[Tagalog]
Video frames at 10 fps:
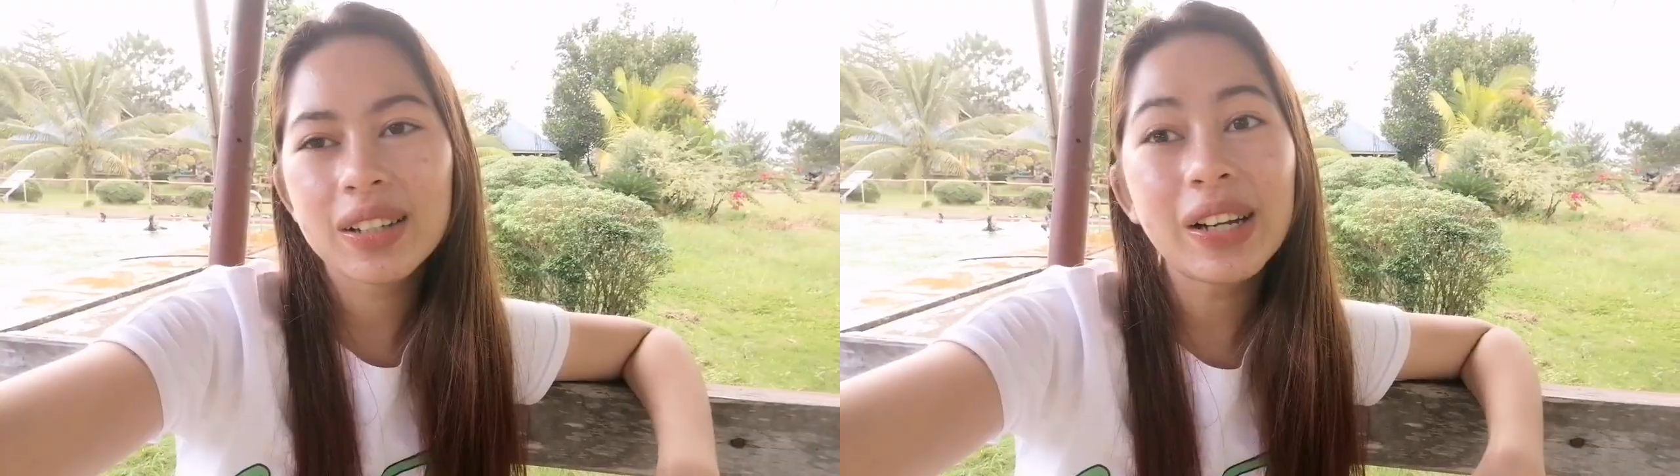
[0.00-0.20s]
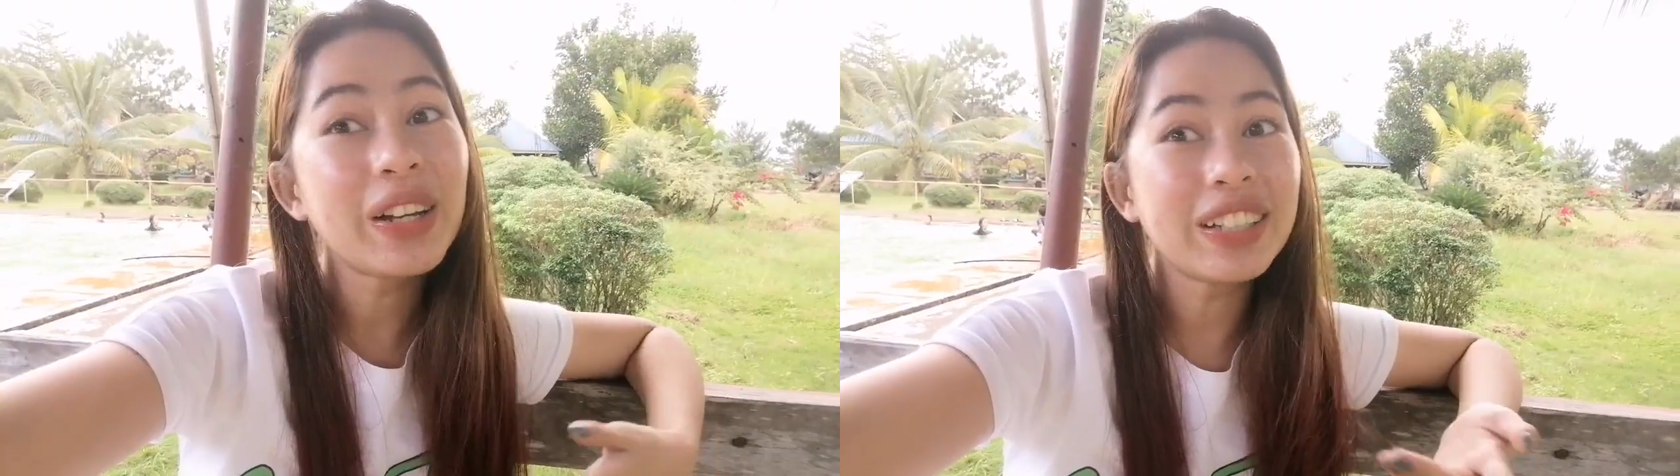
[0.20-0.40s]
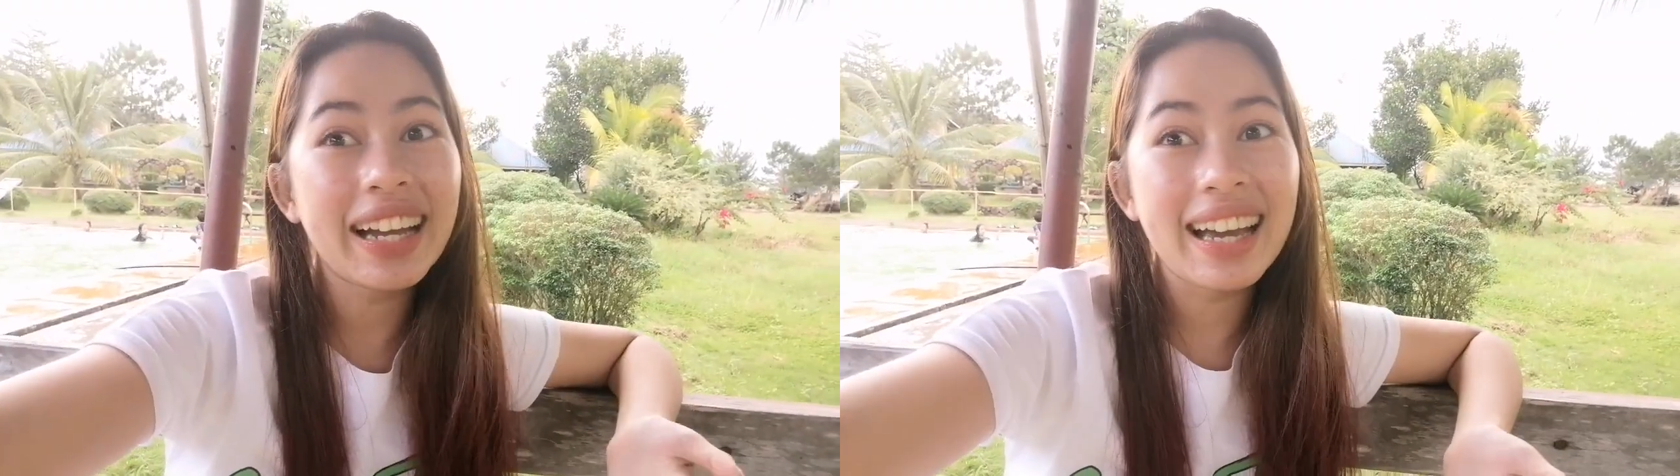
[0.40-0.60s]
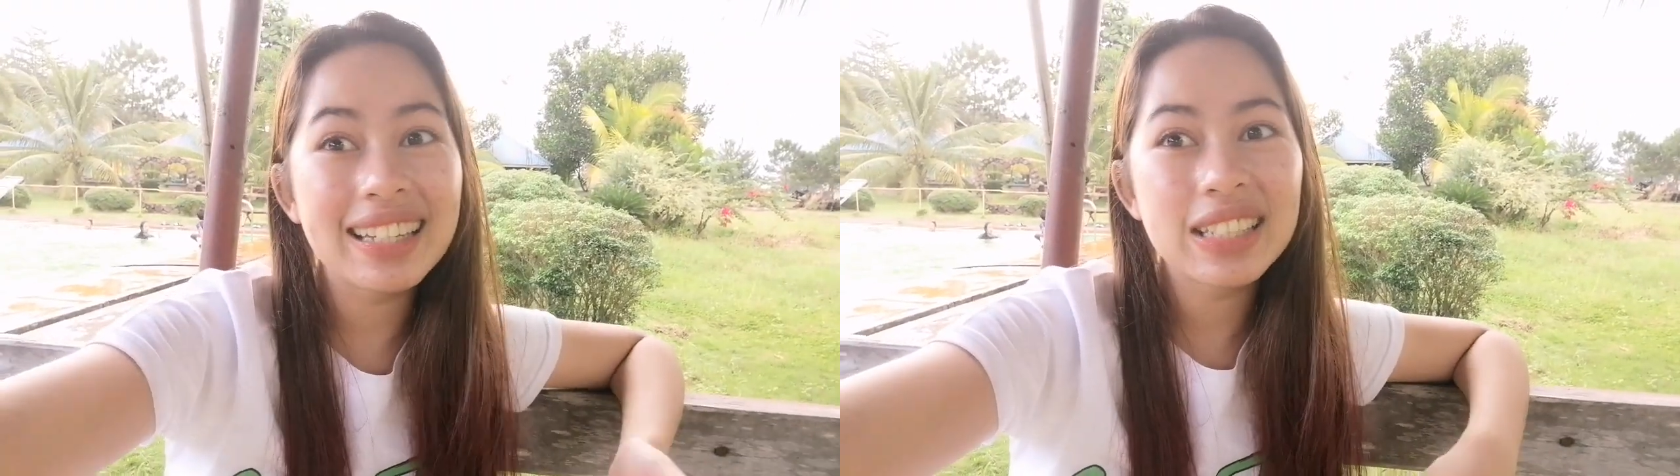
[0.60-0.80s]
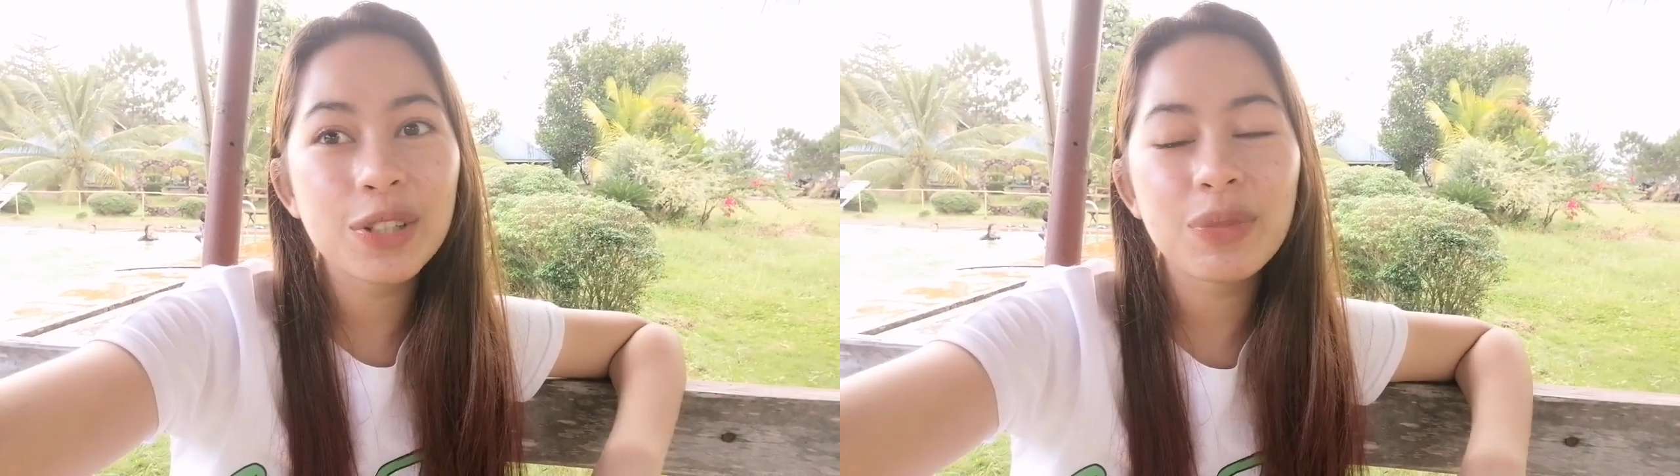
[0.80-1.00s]
So, ayan
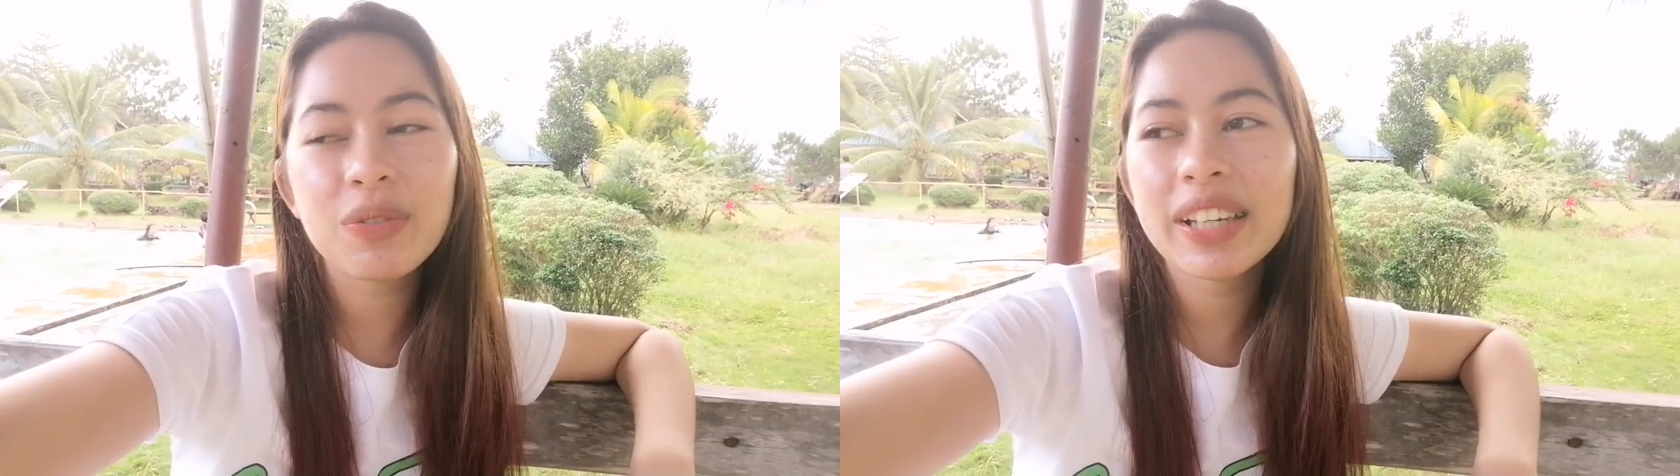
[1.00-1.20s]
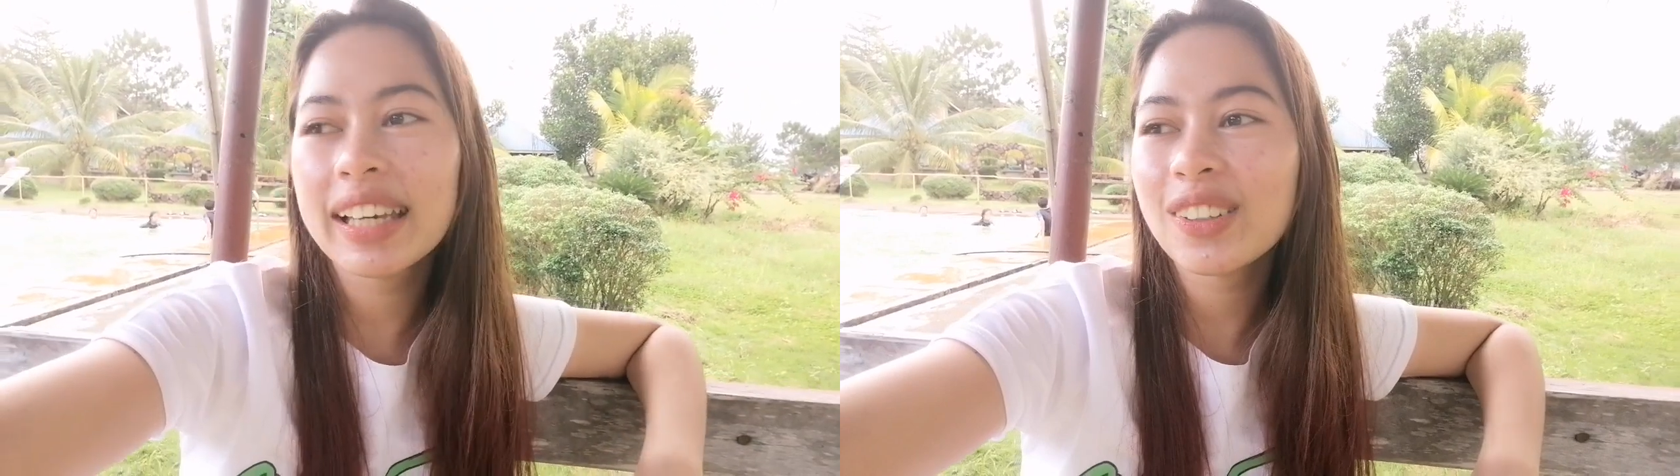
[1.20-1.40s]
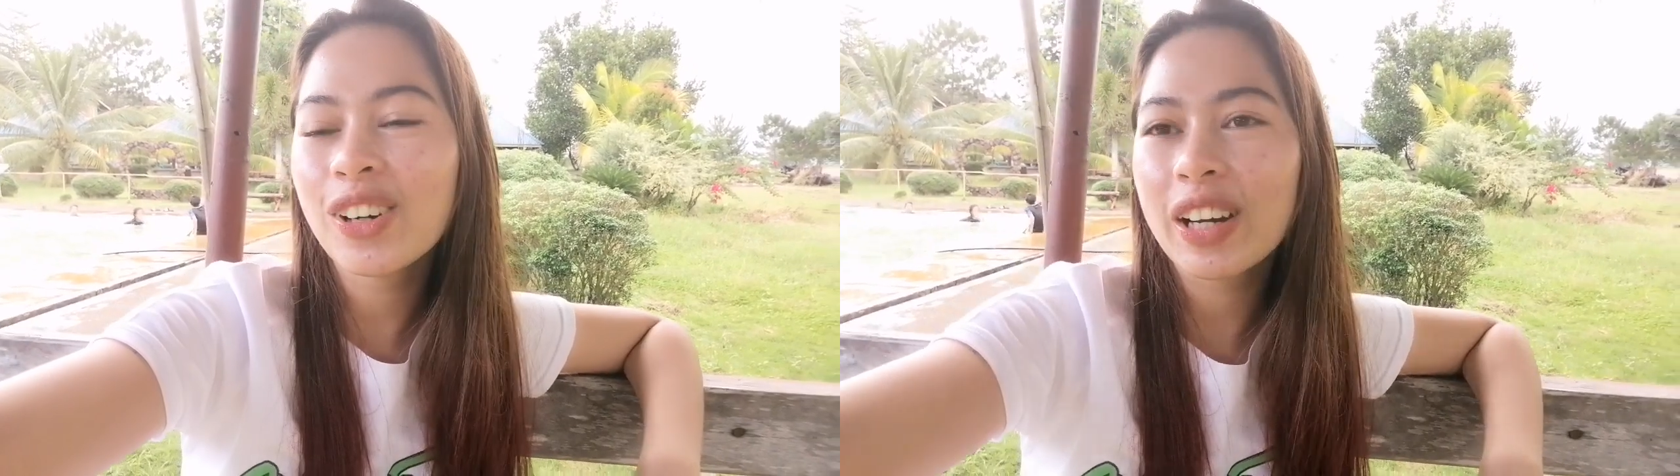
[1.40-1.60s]
guys, so bibigyan ko